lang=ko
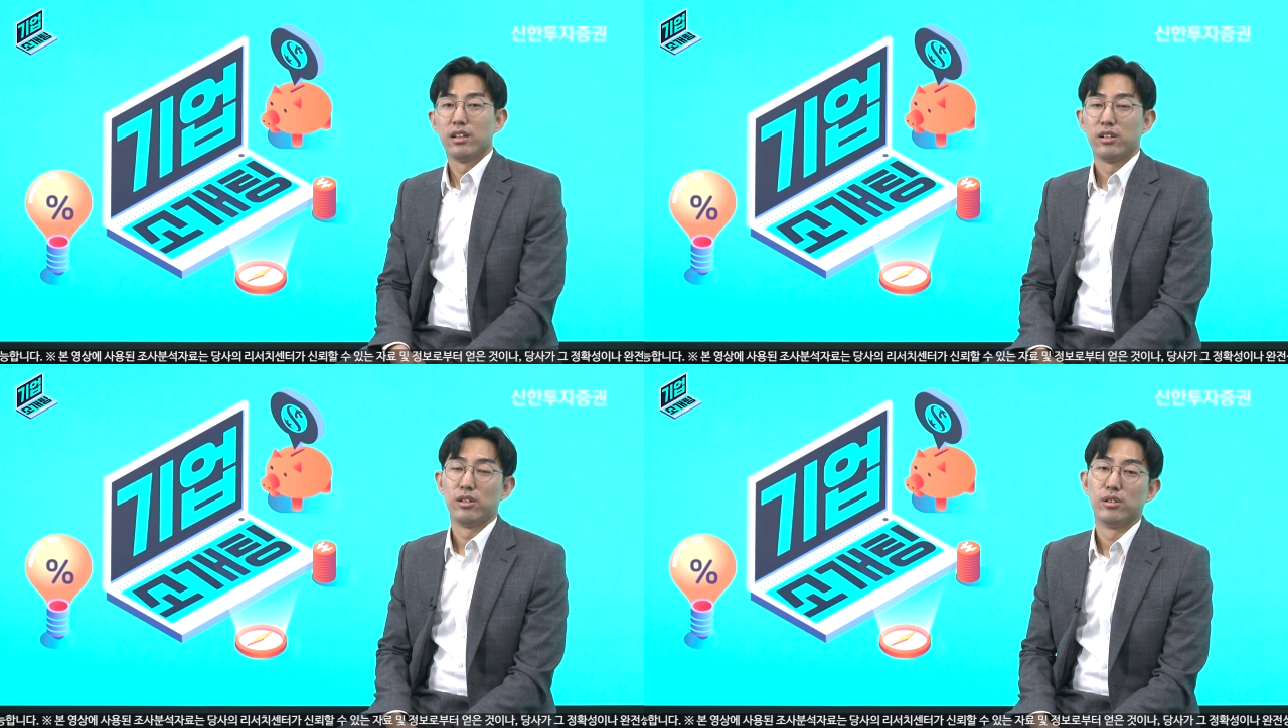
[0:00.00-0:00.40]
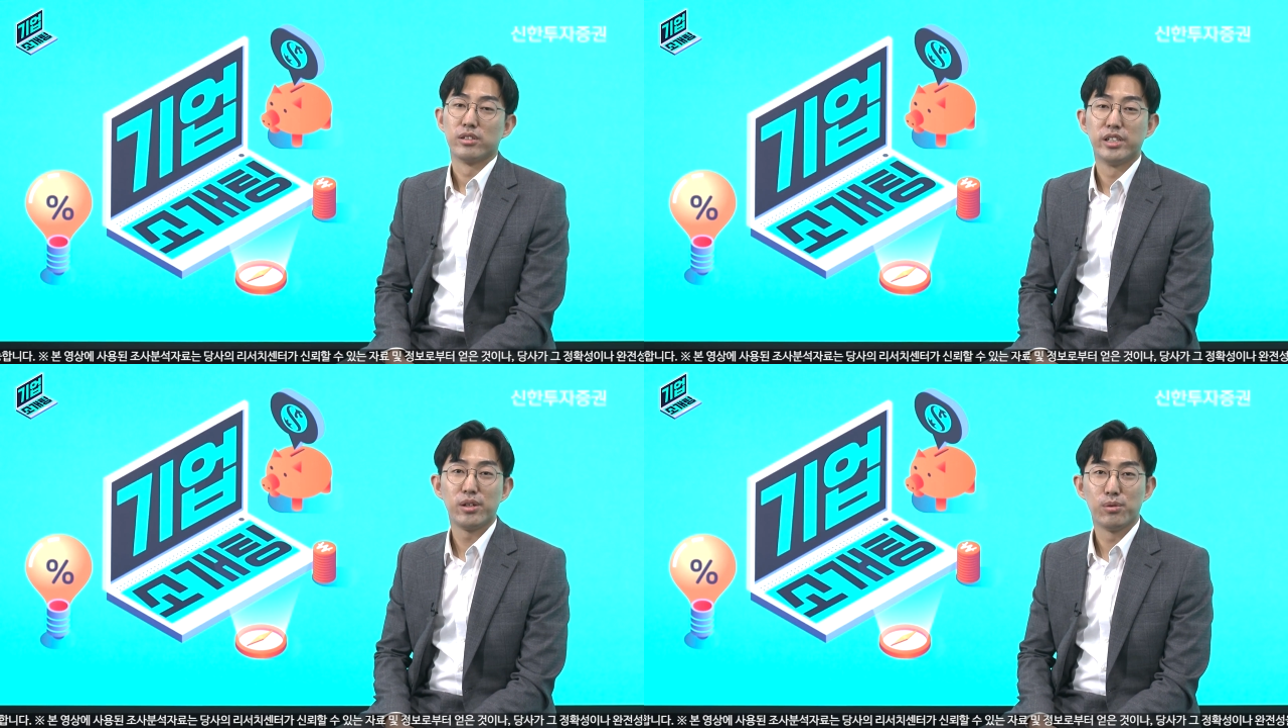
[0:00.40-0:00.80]
어,
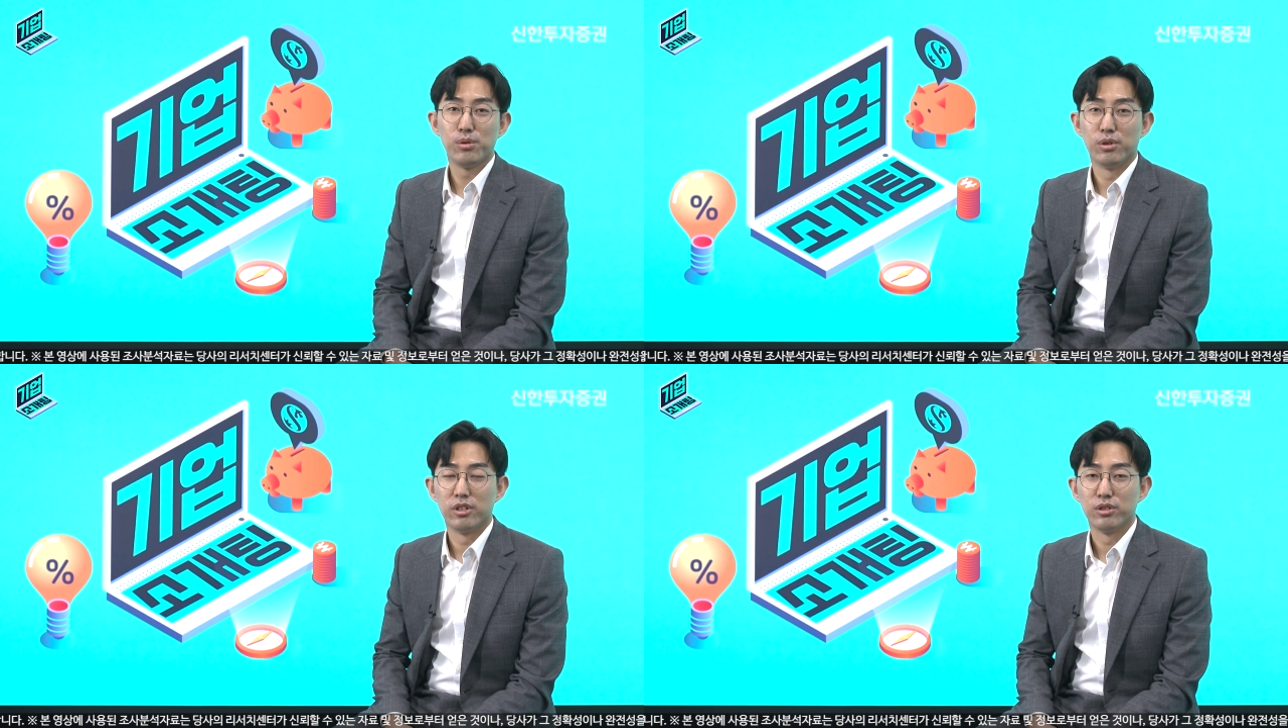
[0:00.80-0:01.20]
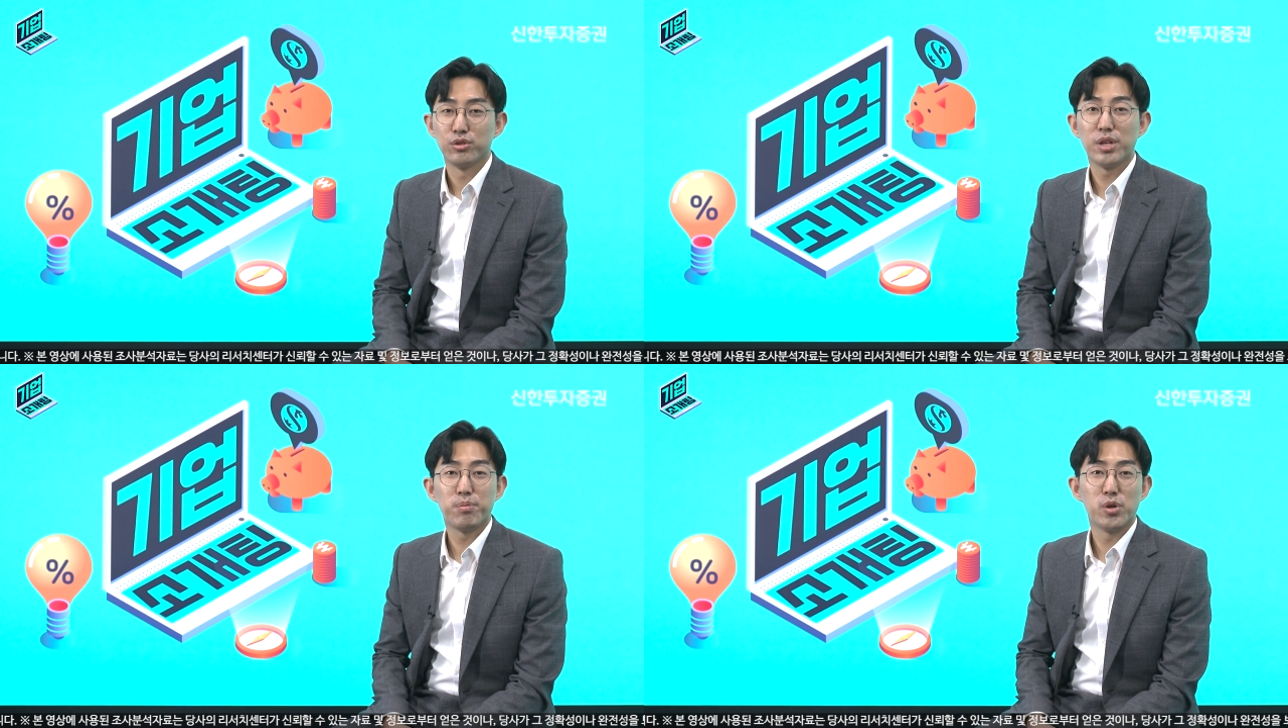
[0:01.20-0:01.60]
그리고 어,
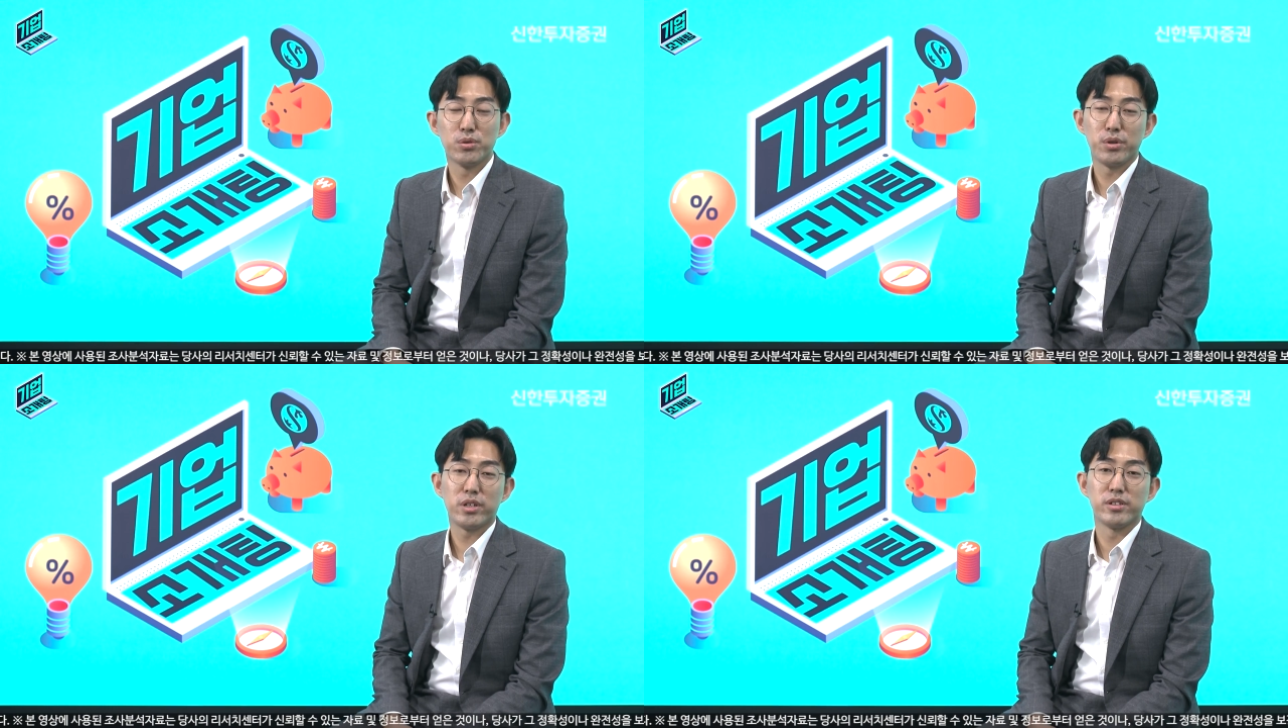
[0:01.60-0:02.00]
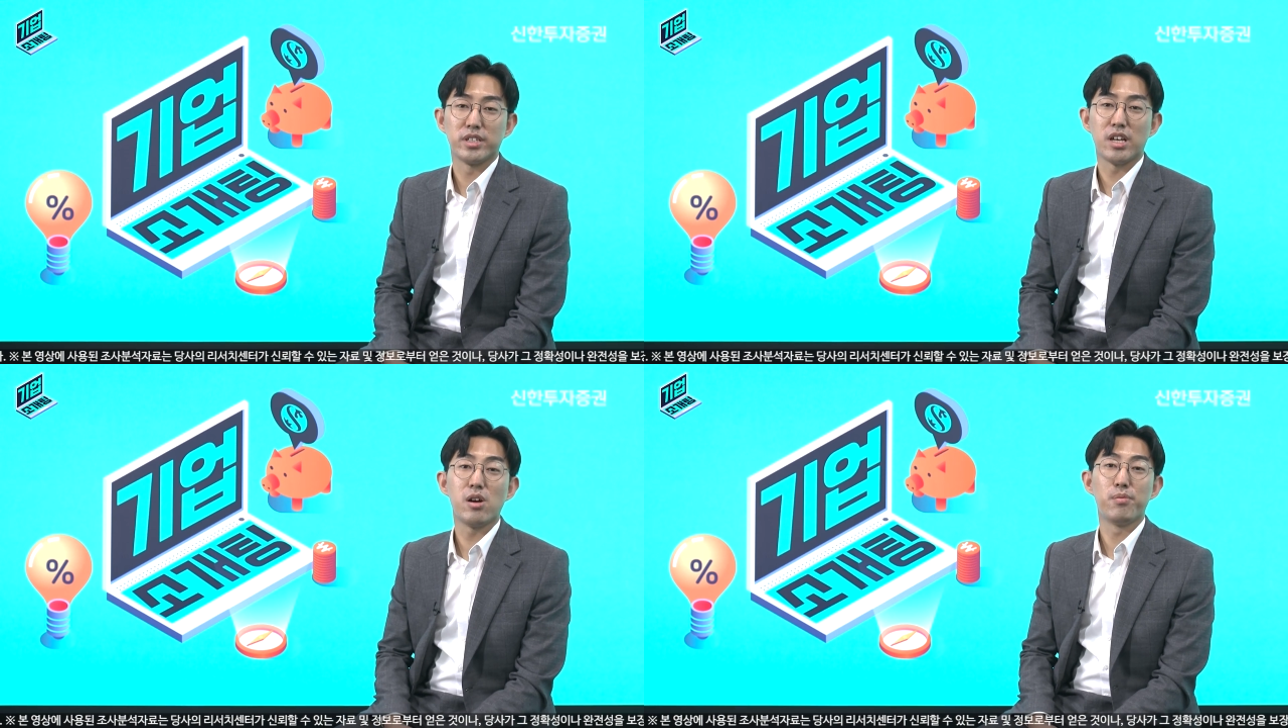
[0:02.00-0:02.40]
휴대폰 소액결제
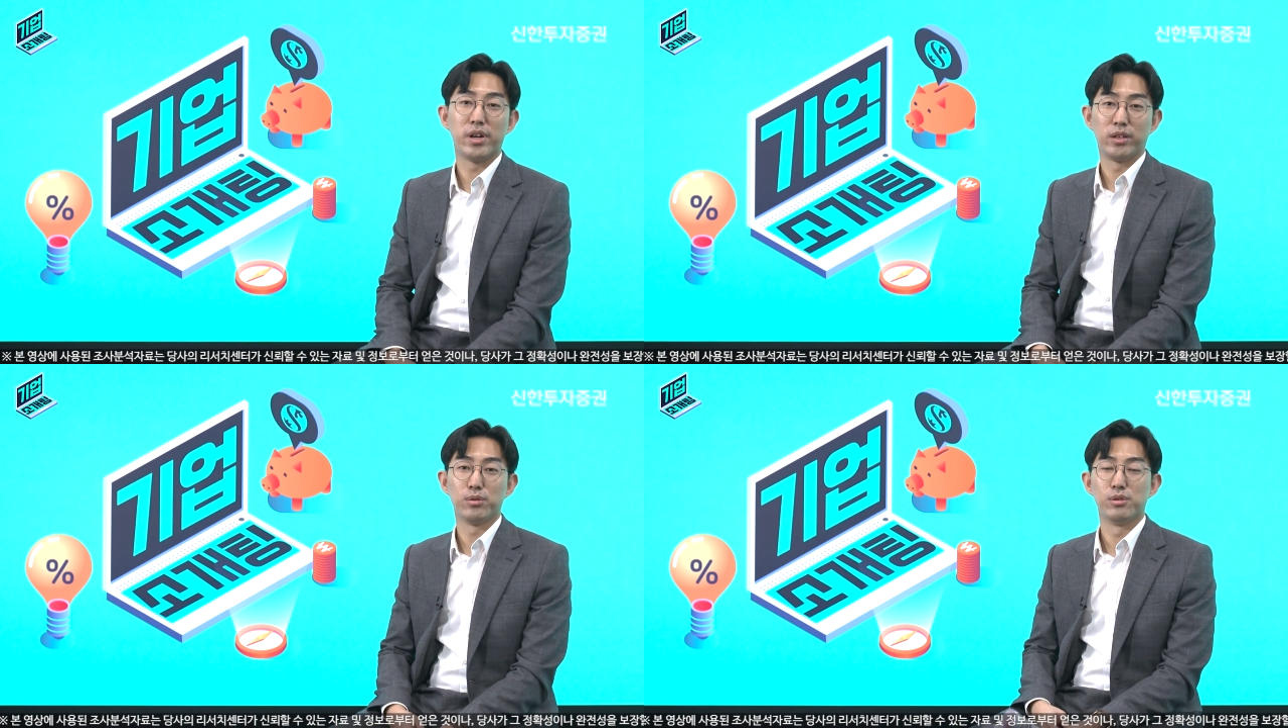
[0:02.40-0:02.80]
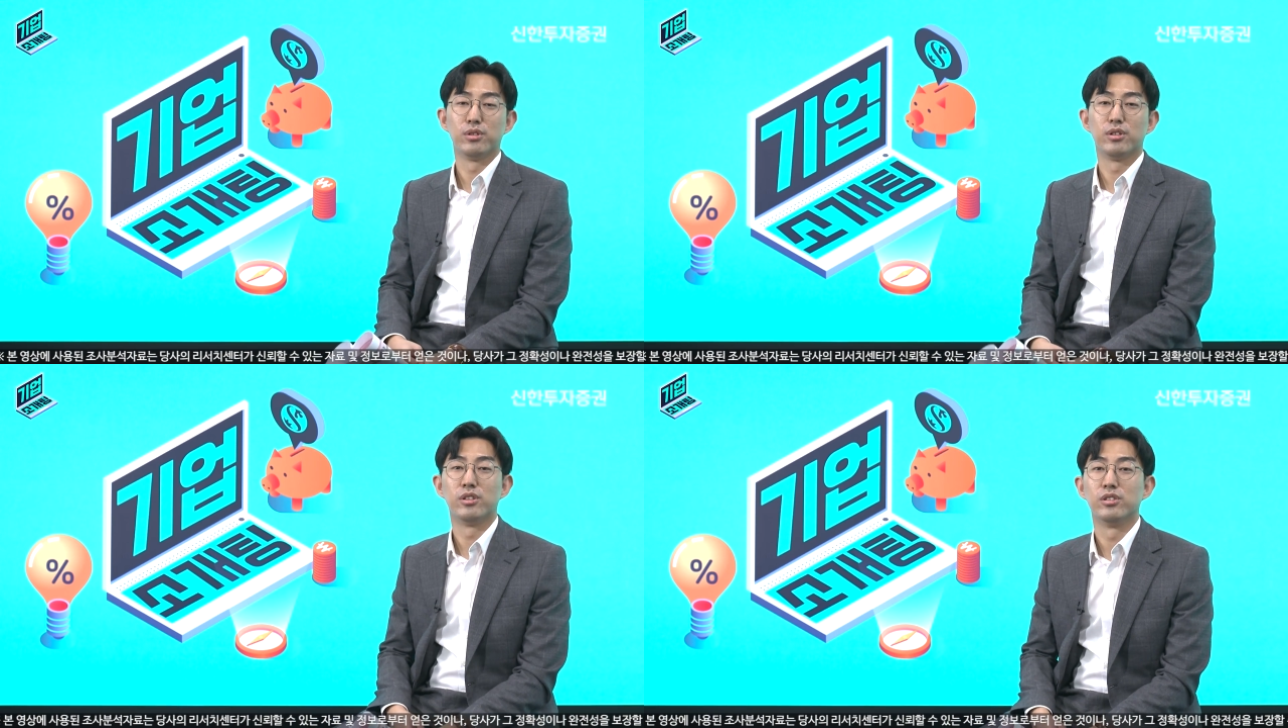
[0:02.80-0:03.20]
사업 외에도
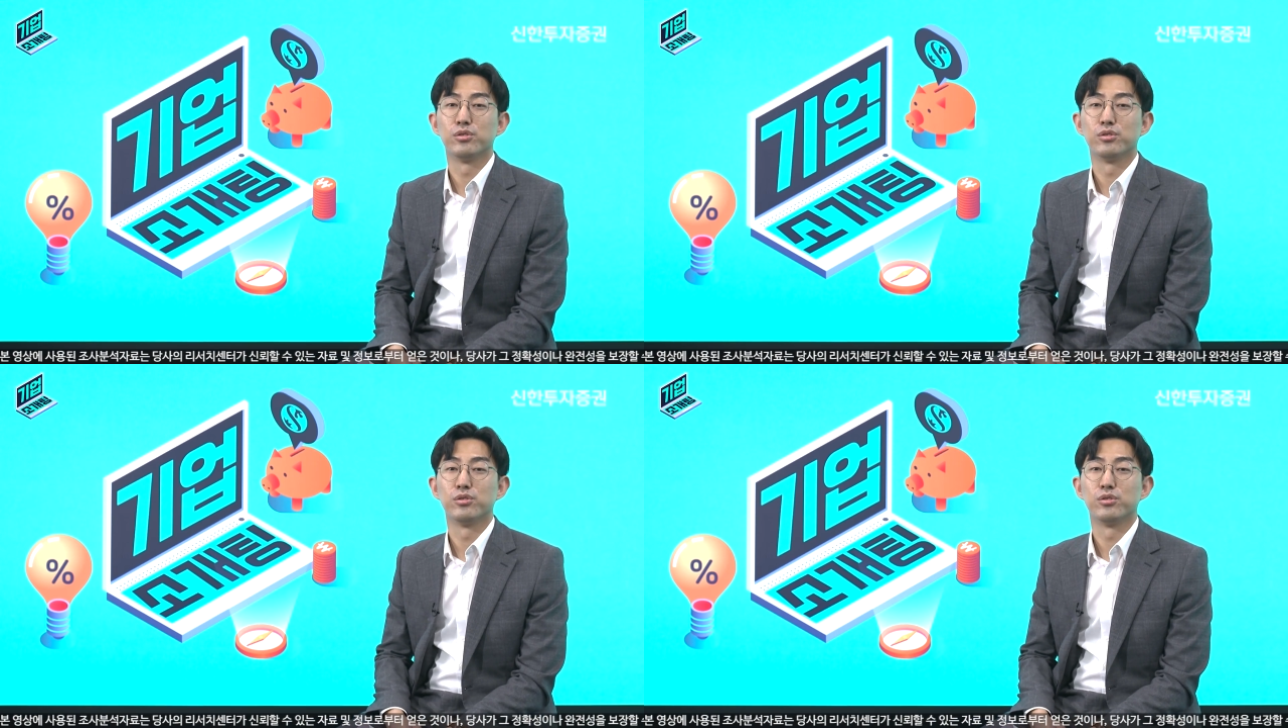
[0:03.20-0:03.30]
어,